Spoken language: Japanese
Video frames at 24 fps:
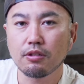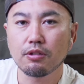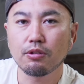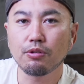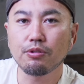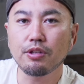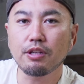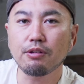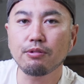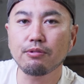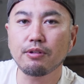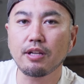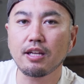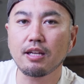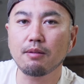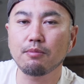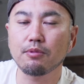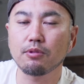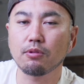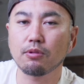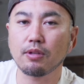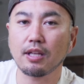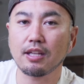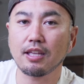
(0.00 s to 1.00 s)

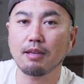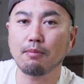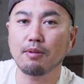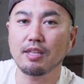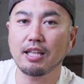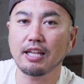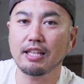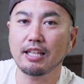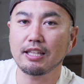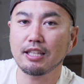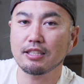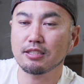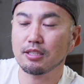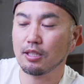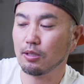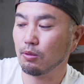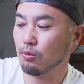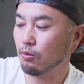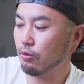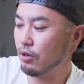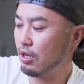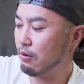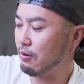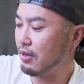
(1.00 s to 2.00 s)
ユニフレームの焚き火台なんですけどこ